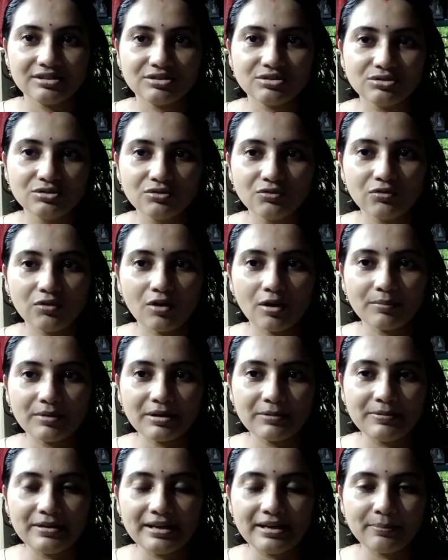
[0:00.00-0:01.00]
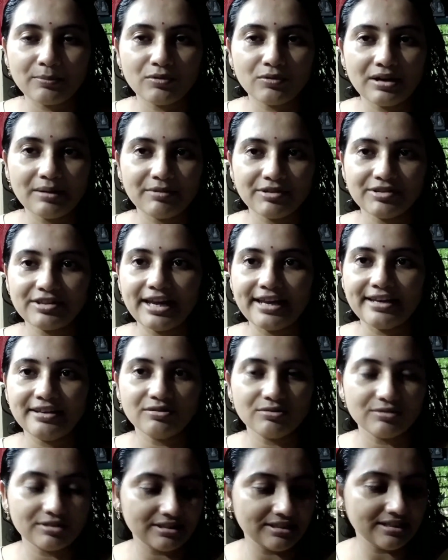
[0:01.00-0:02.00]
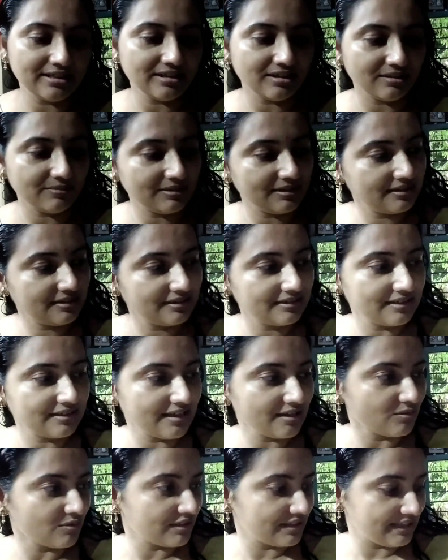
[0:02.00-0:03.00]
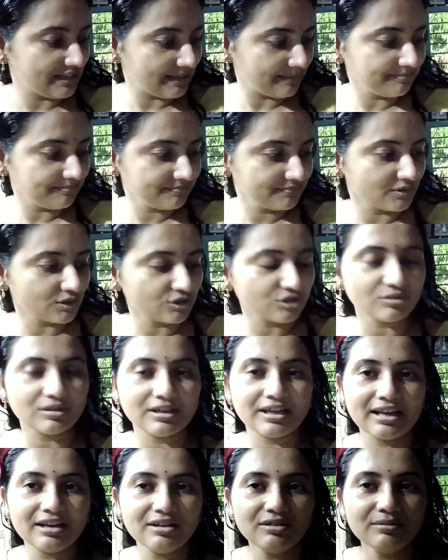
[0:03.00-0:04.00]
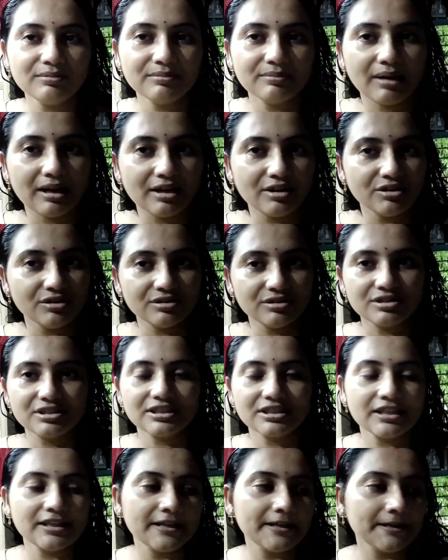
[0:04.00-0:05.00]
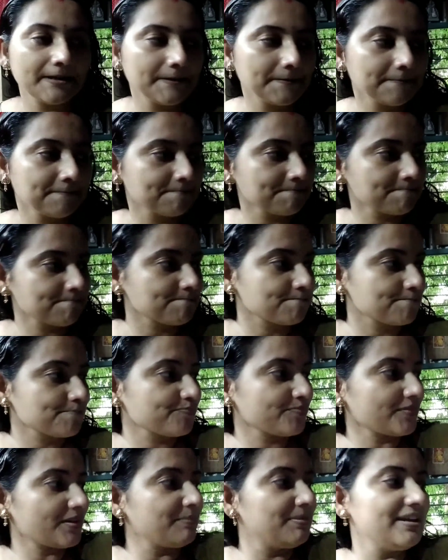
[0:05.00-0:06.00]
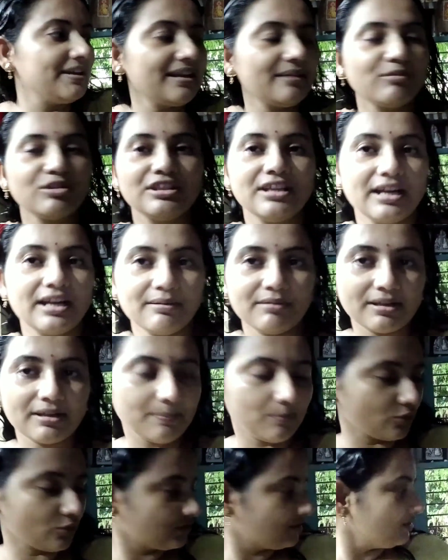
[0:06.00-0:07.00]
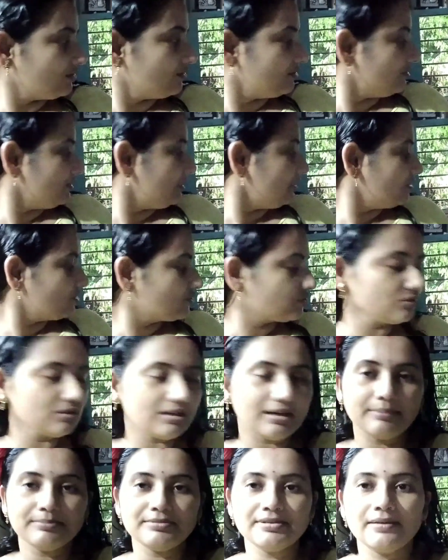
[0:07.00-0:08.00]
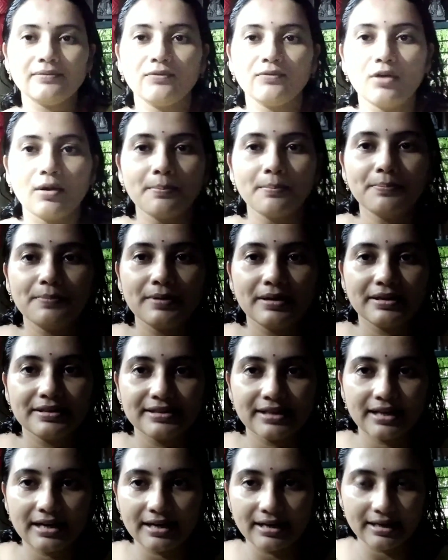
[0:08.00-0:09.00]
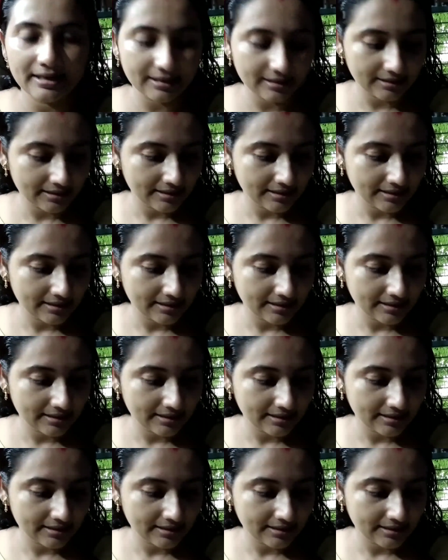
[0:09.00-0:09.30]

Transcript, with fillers: শুধু ফর্মটা ফিল করে আমার সাইন করে দিলেই হবে তাই করে দিলাম চলে গেল ভালোই হয়েছে ভিড়ের মধ্যে আর আমাকে পড়তে হলো না শুনলাম যে ফর্ম যেখানে